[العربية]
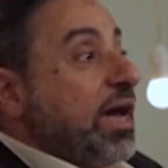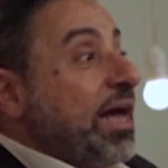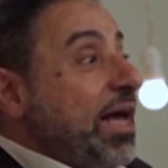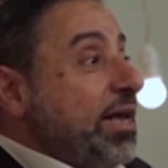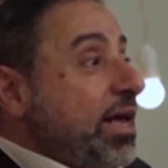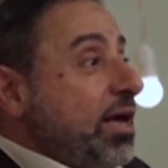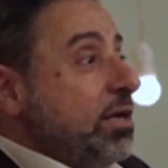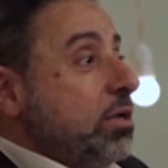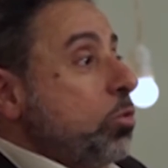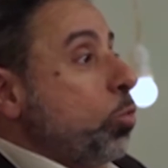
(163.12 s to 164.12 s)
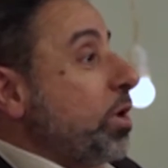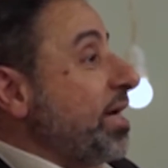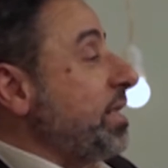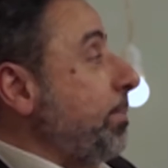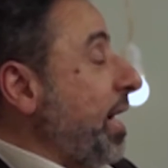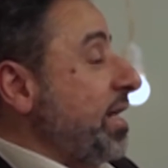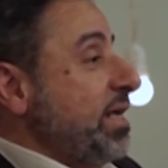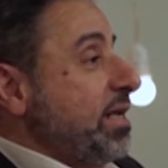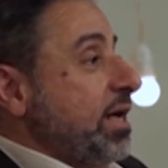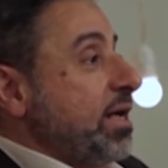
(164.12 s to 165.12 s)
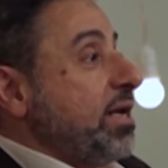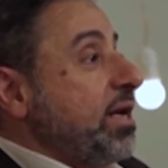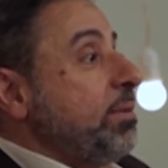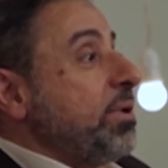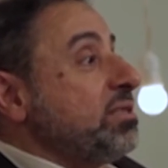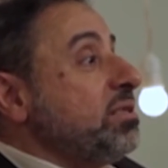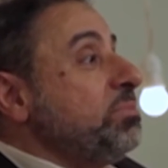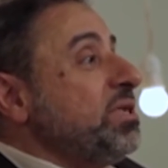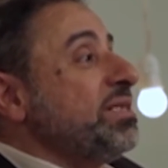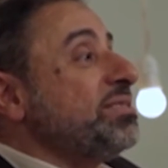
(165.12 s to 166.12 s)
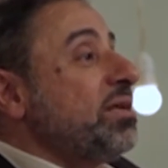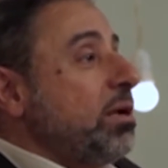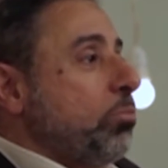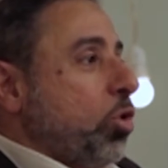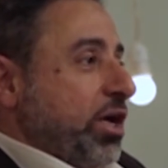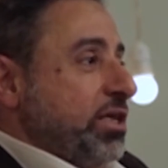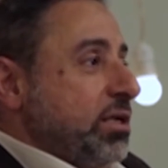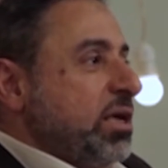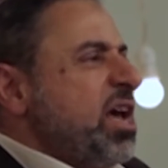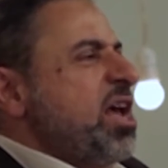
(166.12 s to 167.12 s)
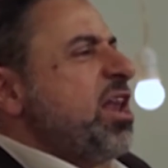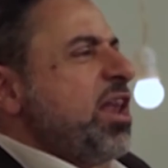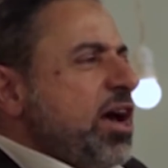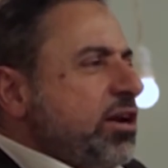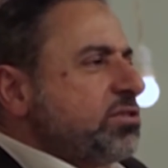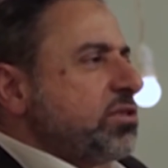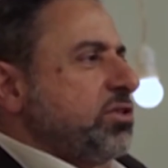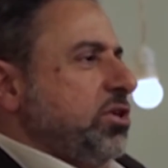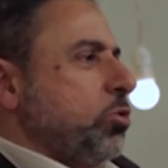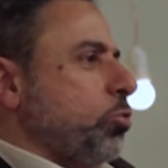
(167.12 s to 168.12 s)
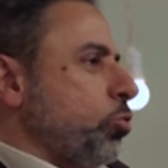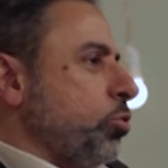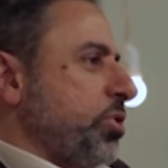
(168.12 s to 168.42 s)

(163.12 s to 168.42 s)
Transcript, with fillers: خلقنا وكتب علينا اننا نبقى ضمن نظام معين لا نستطيع الخروج